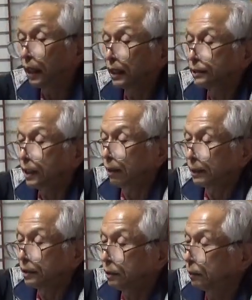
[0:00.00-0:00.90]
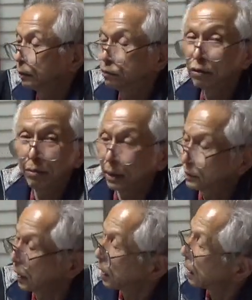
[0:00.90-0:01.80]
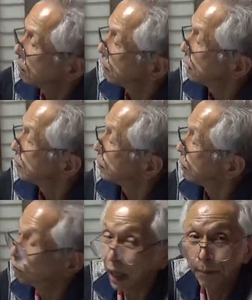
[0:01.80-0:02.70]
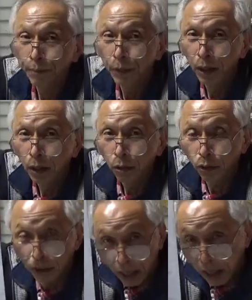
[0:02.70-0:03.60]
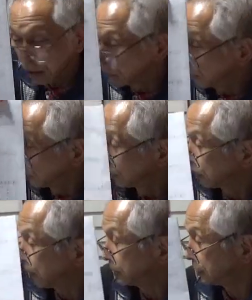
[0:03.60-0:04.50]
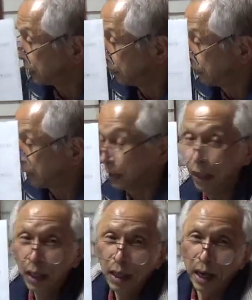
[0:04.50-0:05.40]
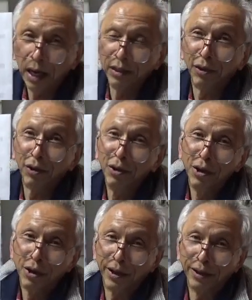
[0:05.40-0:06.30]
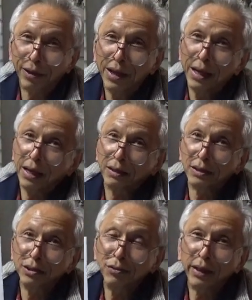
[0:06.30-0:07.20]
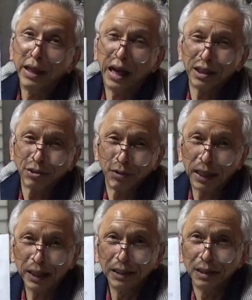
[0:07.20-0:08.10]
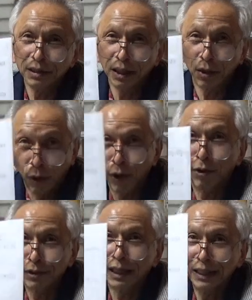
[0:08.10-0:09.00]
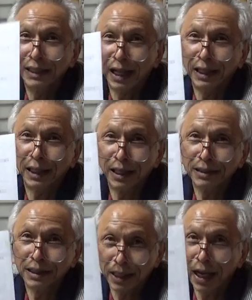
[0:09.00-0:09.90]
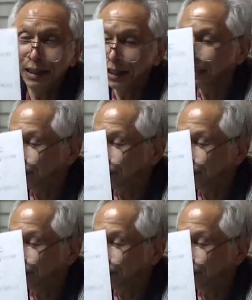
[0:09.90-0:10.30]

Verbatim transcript: 歌ですね私どもの作りました「かぐや姫の歌」この楽譜も載ってますし是非あのあの有名な歌手の方にですねこれを歌っていただいたらですね世界的